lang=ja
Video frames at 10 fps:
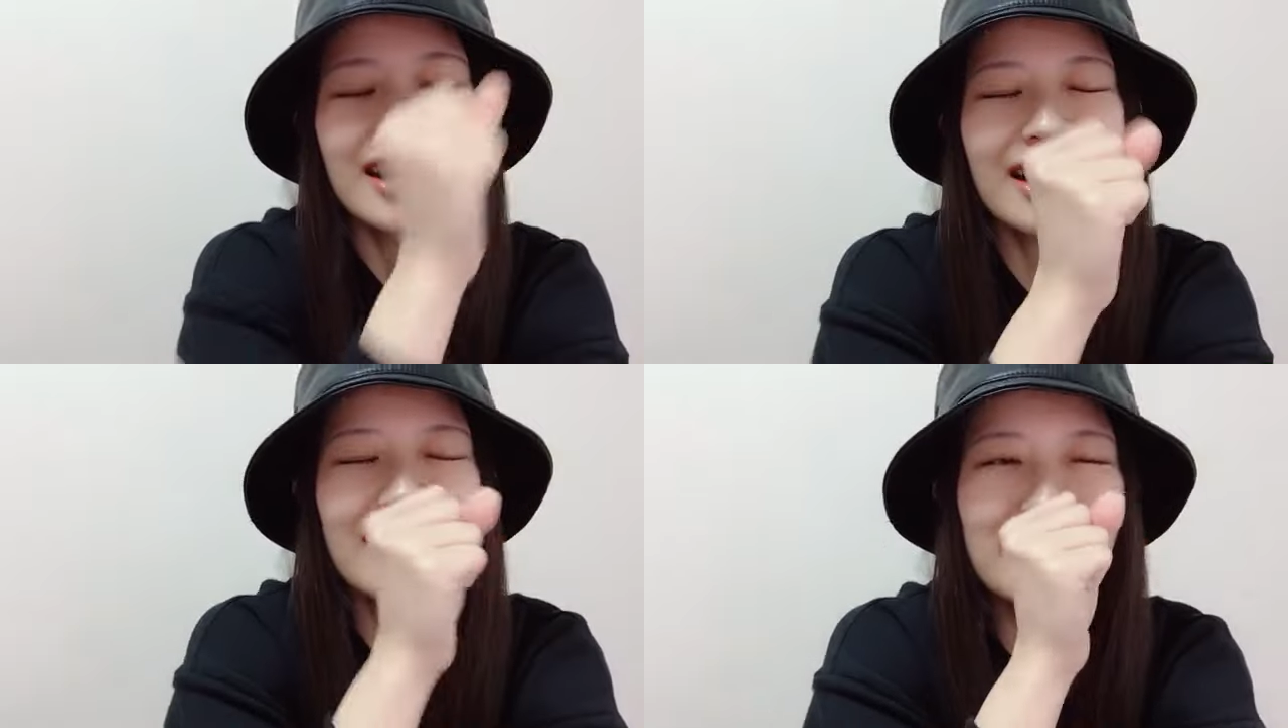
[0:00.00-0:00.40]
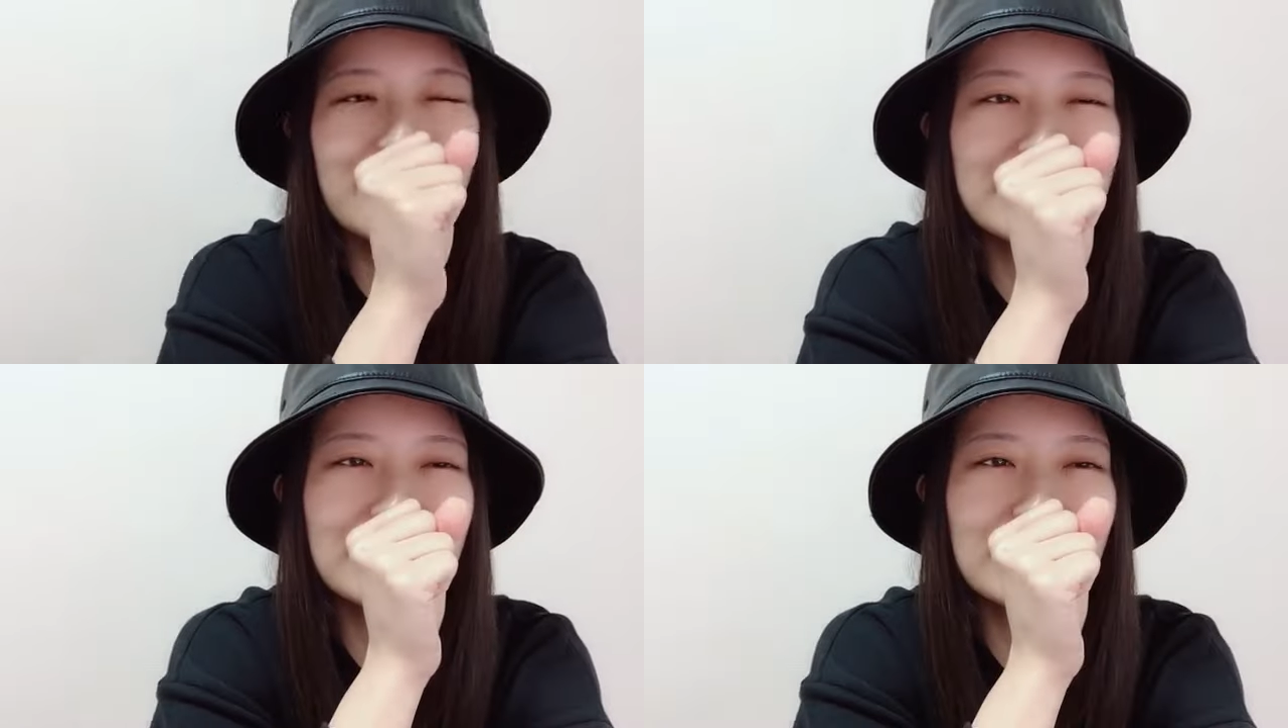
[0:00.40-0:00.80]
あれは
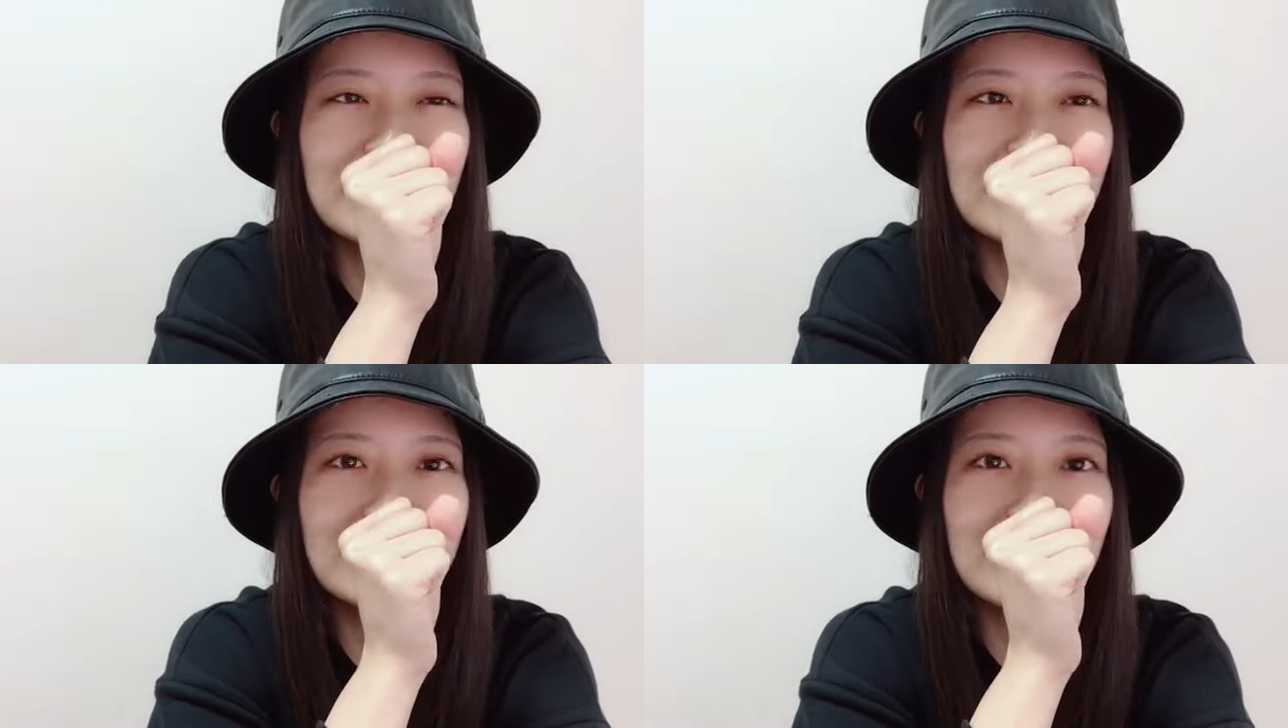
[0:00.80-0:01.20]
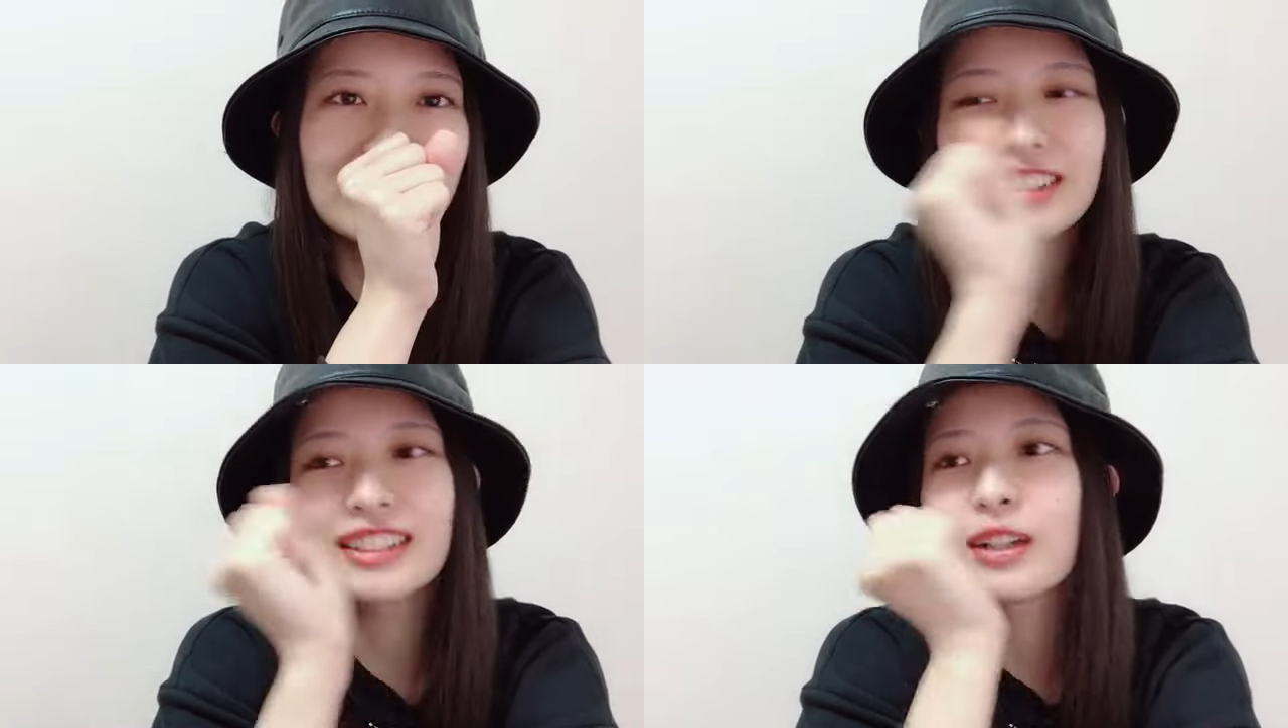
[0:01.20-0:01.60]
マジでよかったね。う
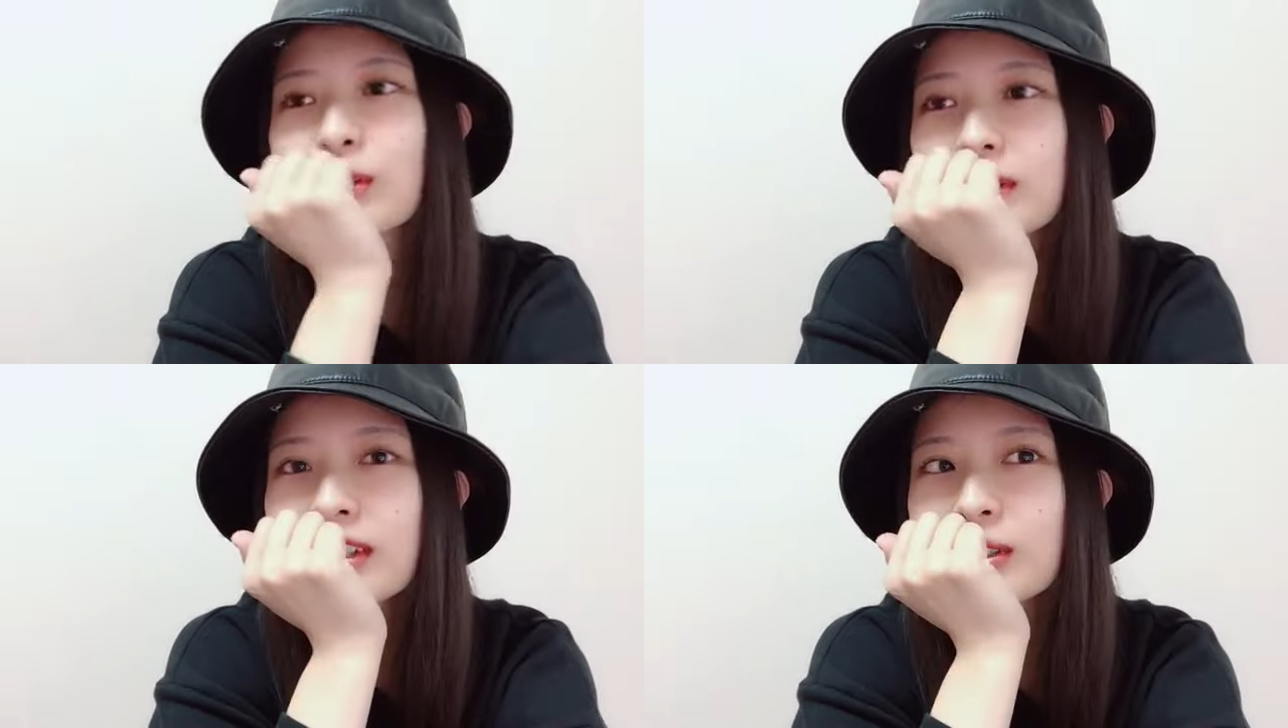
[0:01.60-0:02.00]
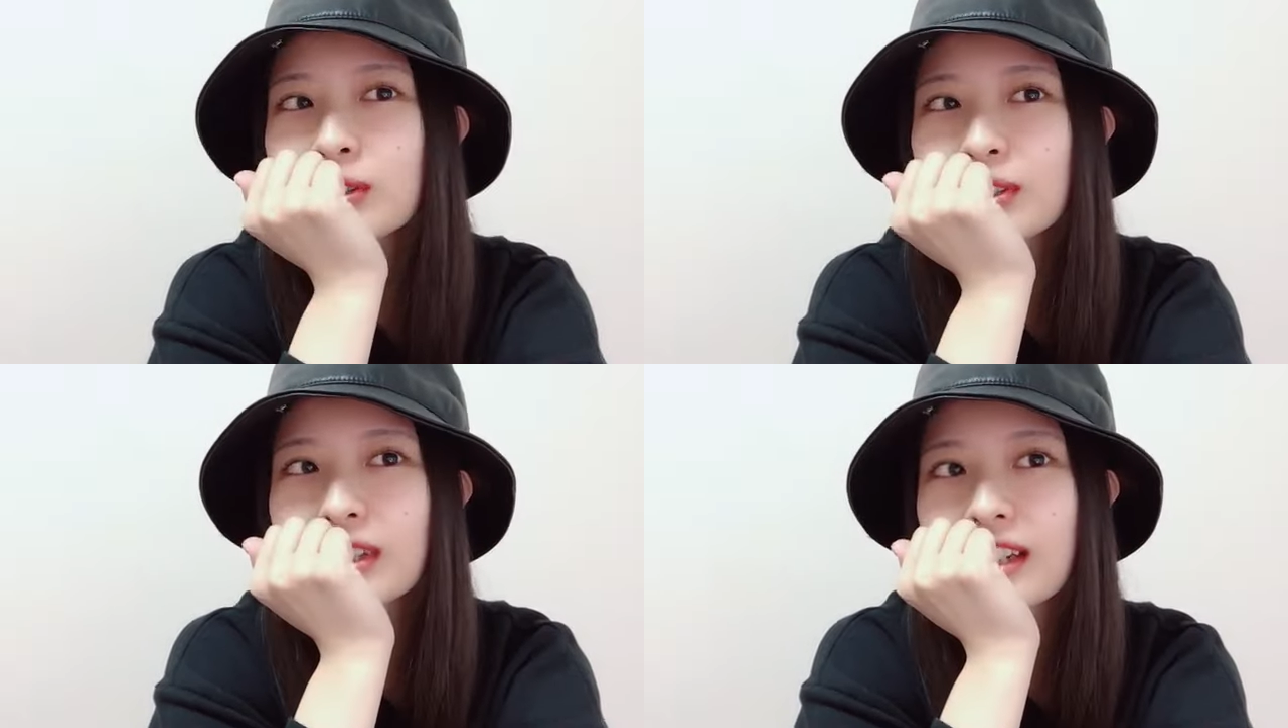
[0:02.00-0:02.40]
ちさ女の子
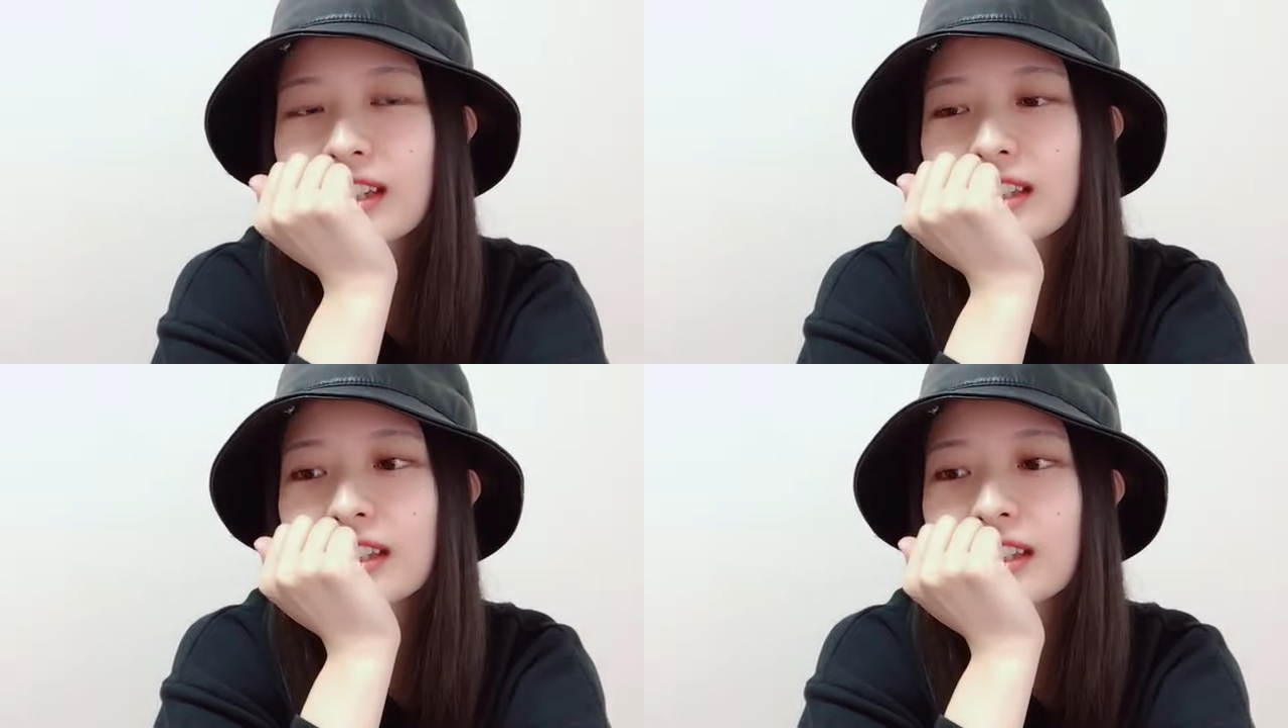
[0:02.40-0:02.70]
のキャラだっ